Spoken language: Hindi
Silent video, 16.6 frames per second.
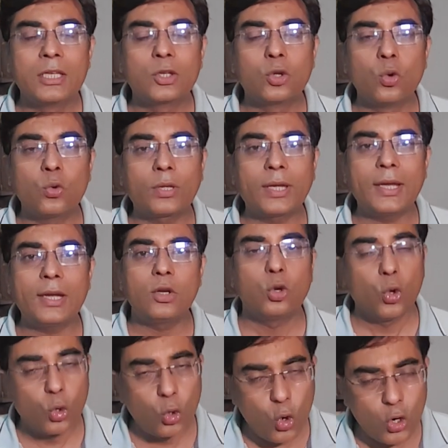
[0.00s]
क्योंकि
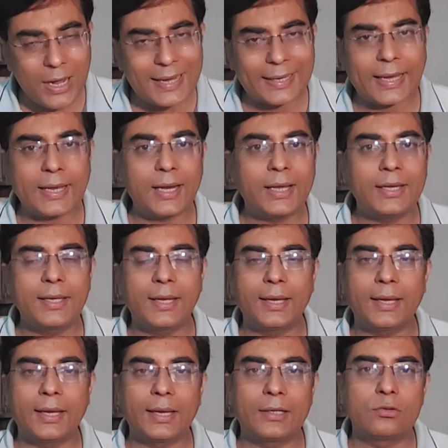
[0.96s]
लोगों का कहना
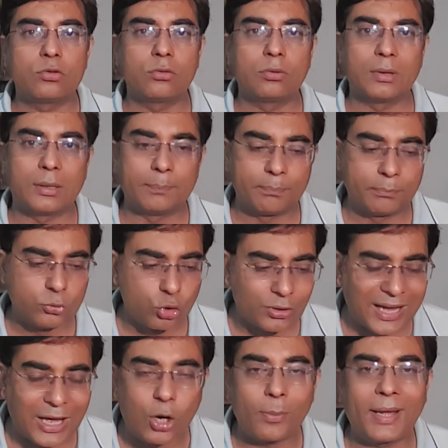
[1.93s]
यह है जो जो
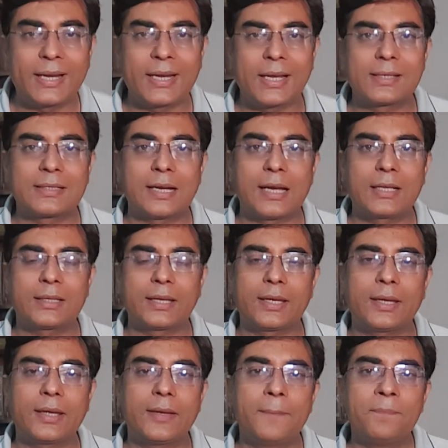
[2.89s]
कारोबारी हजरात
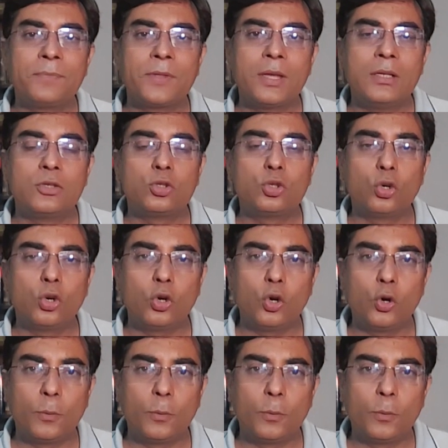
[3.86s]
हैं जो